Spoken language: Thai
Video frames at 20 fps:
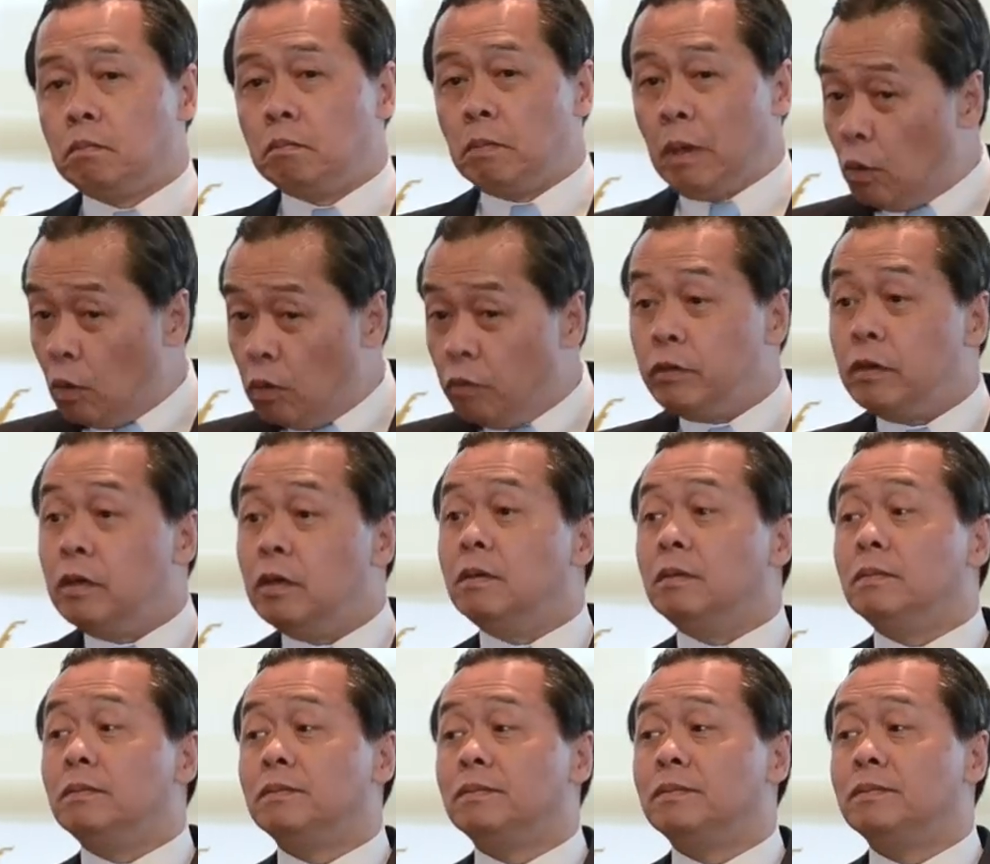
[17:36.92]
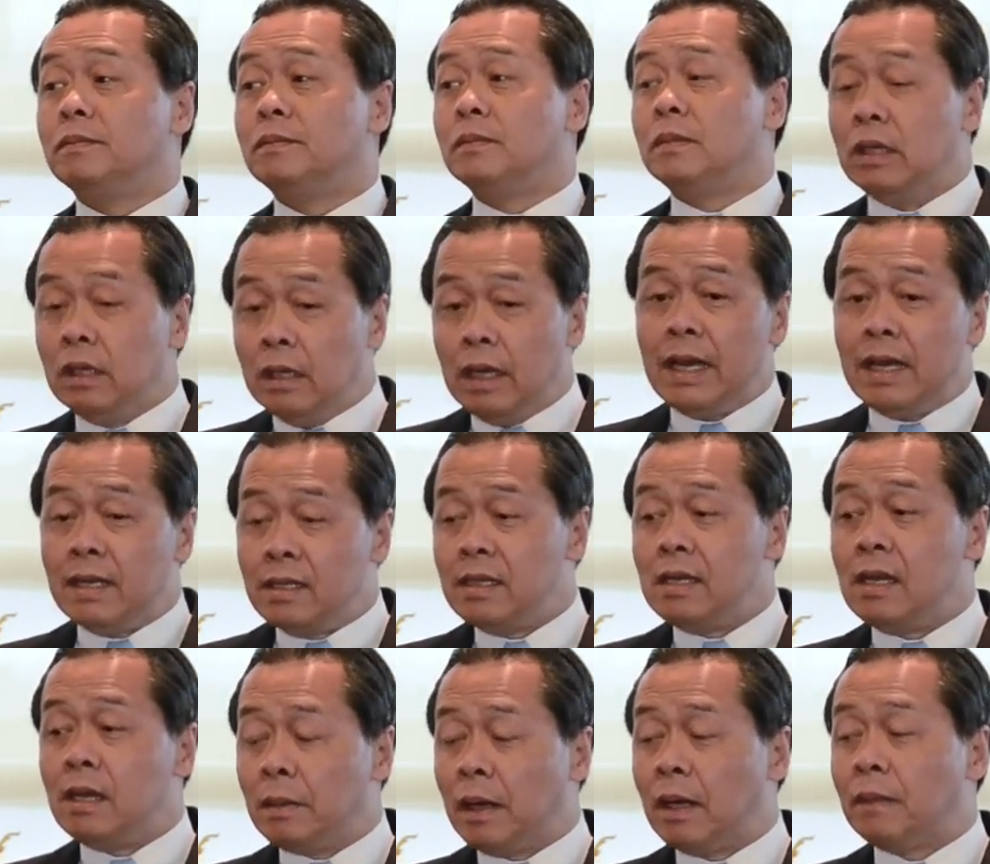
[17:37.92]
มันคงฟื้น คือเอ
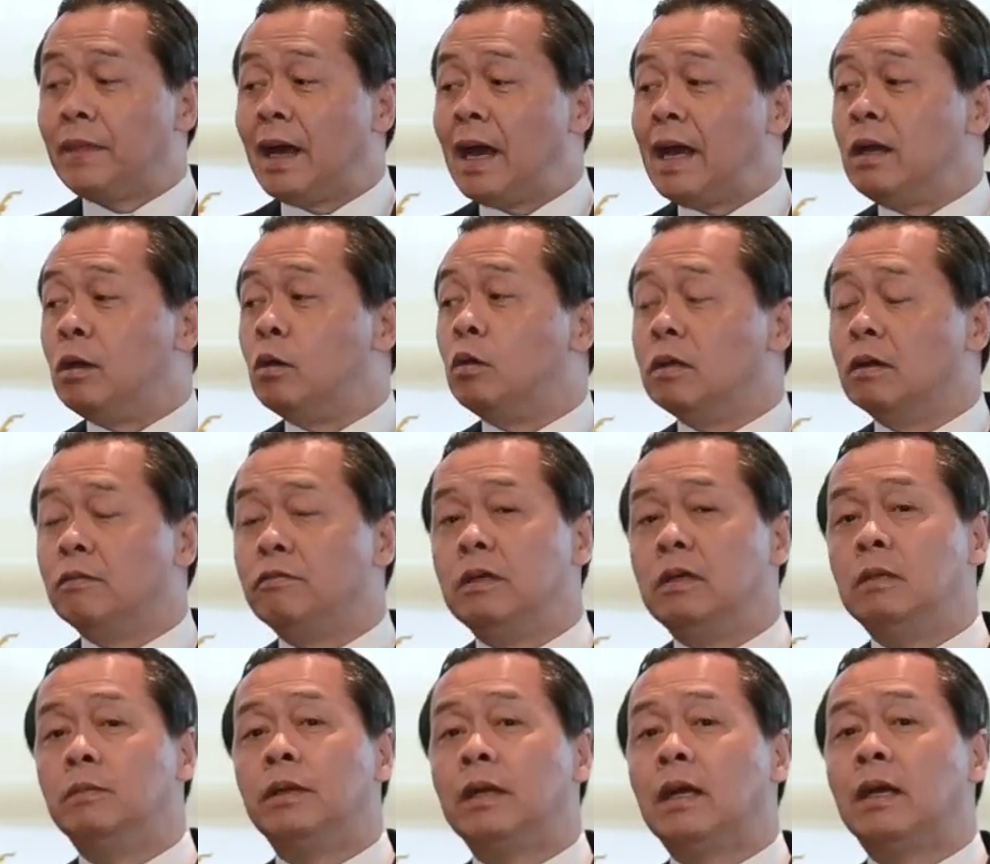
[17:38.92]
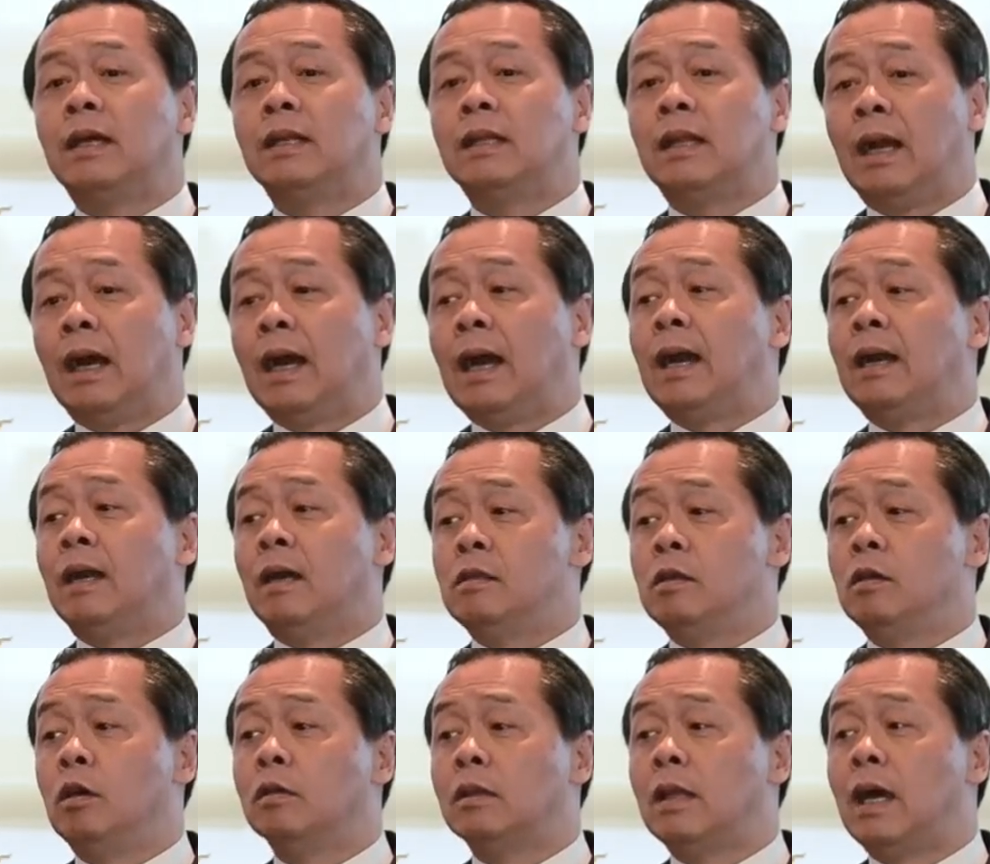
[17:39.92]
เชียกับไทยคงจะฟื้นเพราะงั้นไอ้ธนาคารก
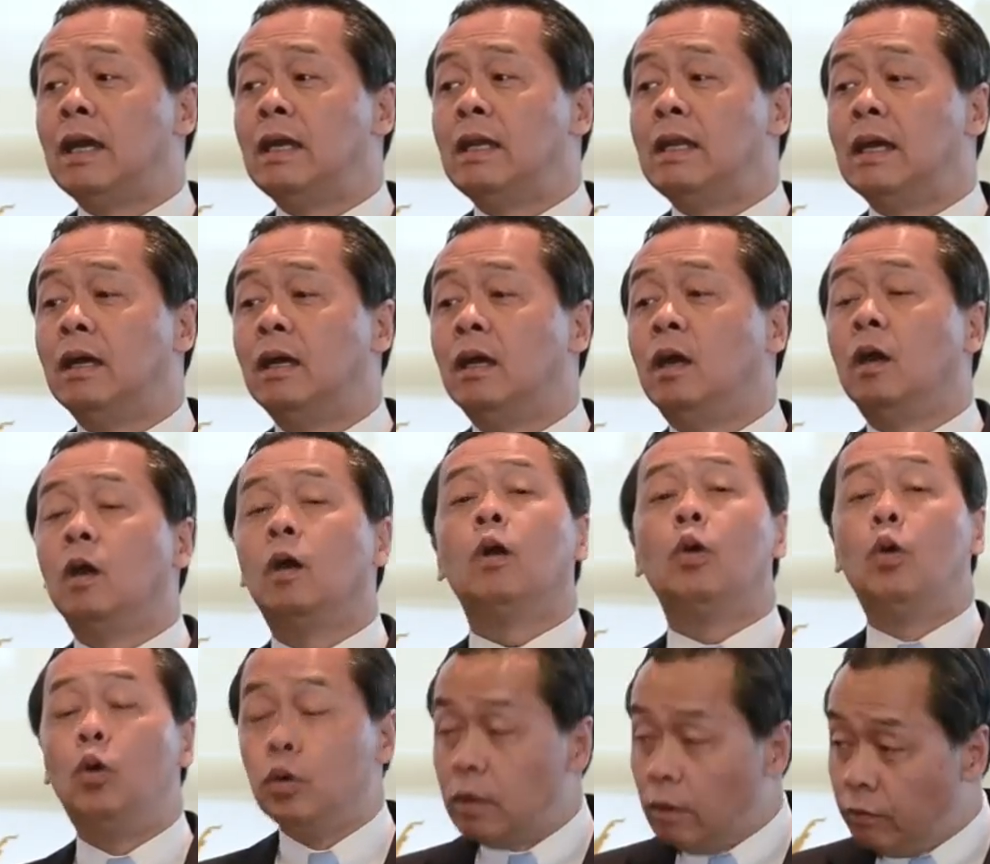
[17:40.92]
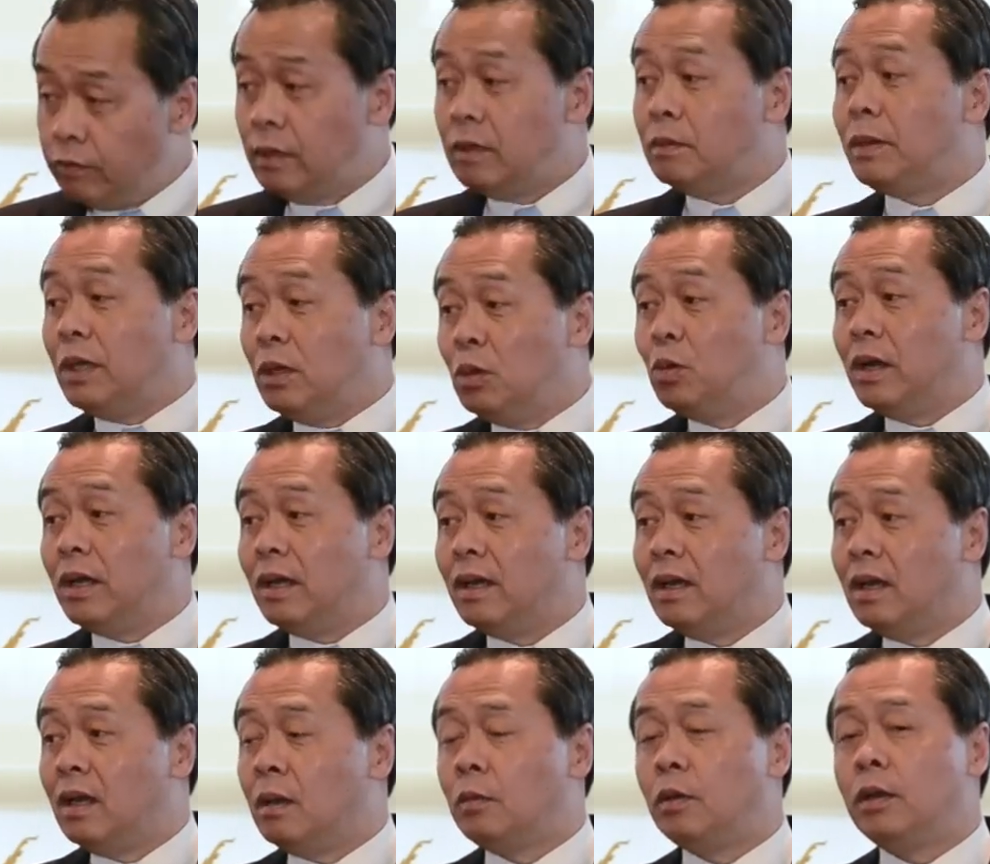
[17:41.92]
สิกรไทยเนี่ยก็คงจะฟื้นไปด้วย
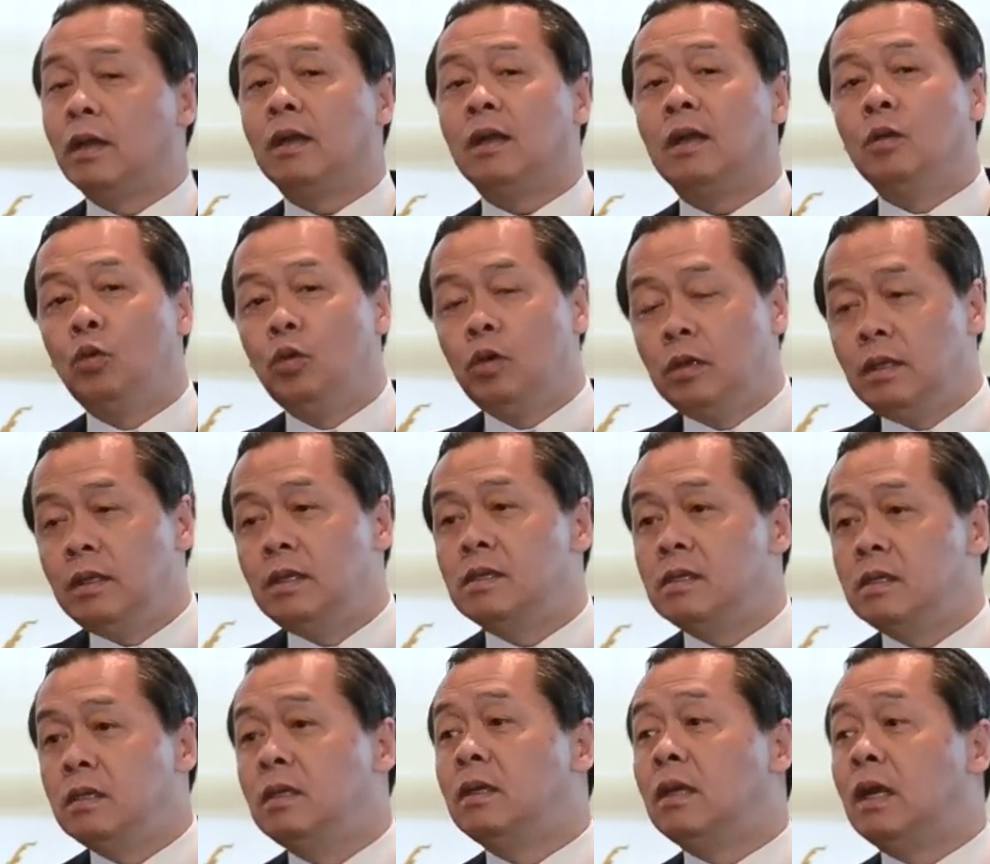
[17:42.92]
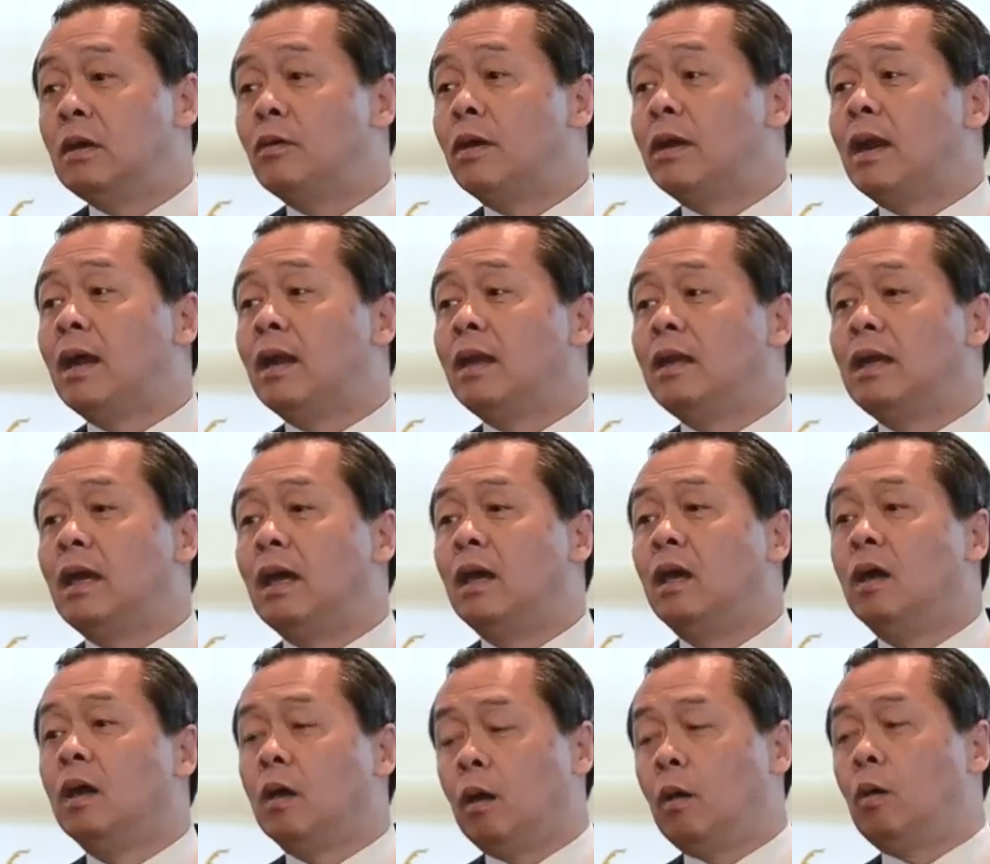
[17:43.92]
เพราะงั้นไอ้หุ้นที่ซื้อในวันนั้นเนี่ย
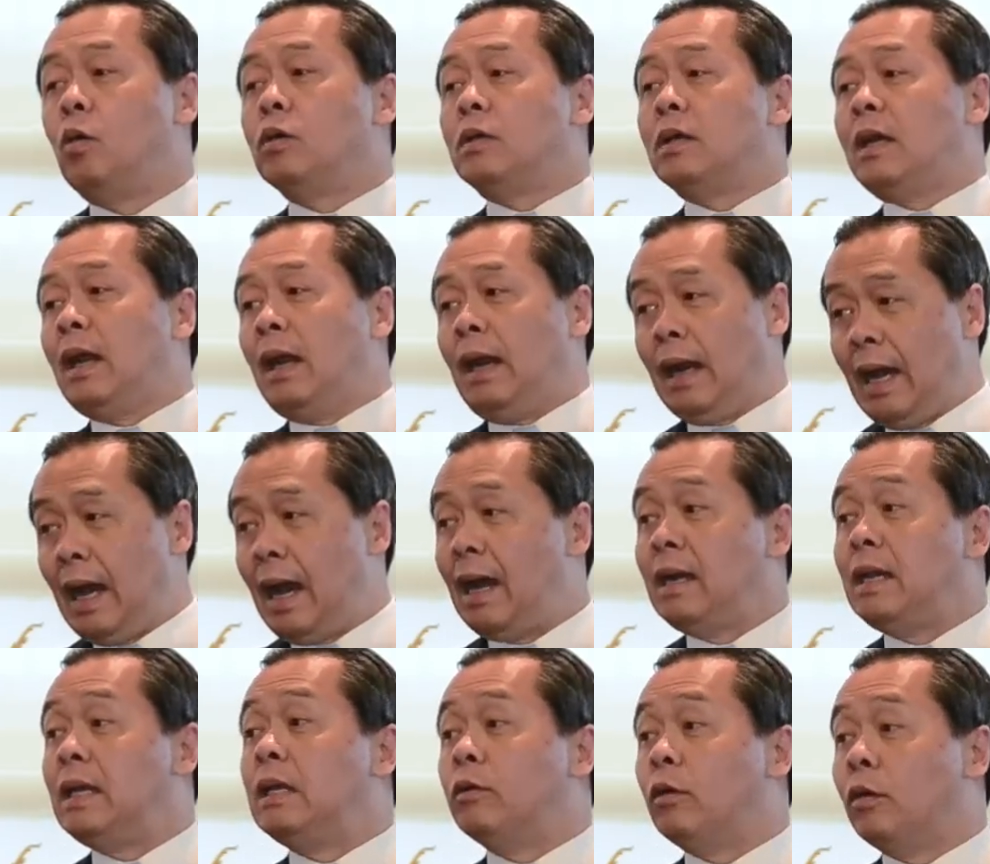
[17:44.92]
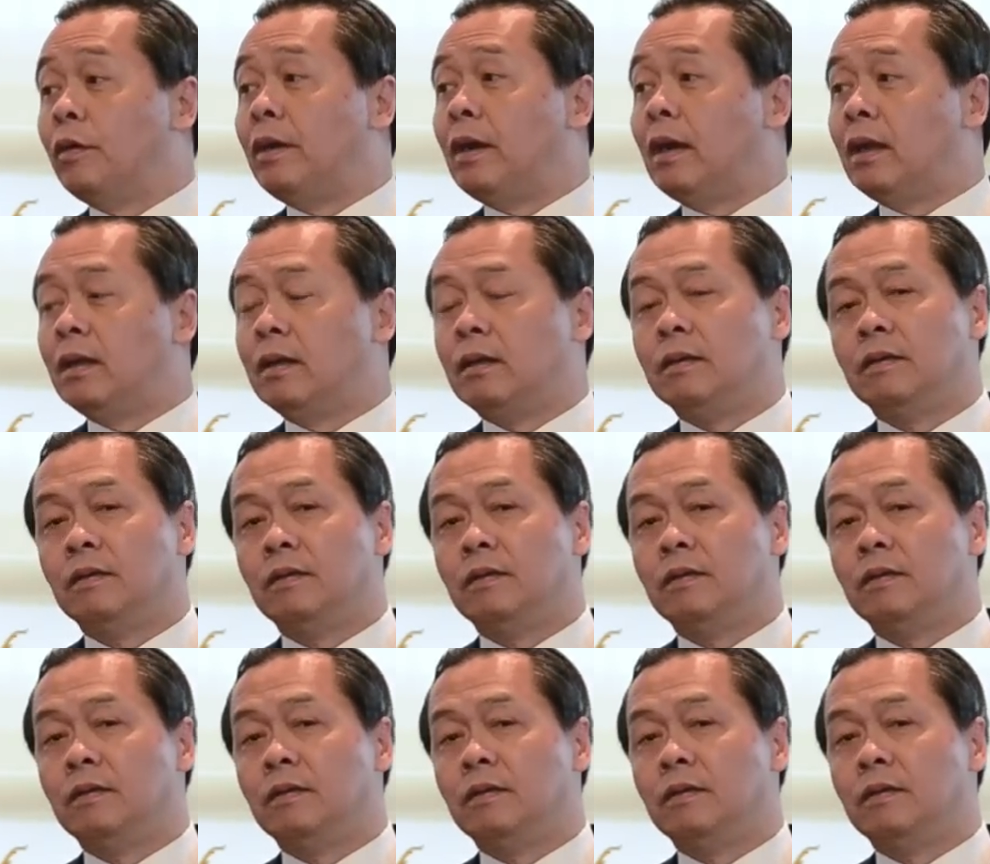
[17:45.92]
ก็คงจะได้ราคาดีกว่าวันนั้น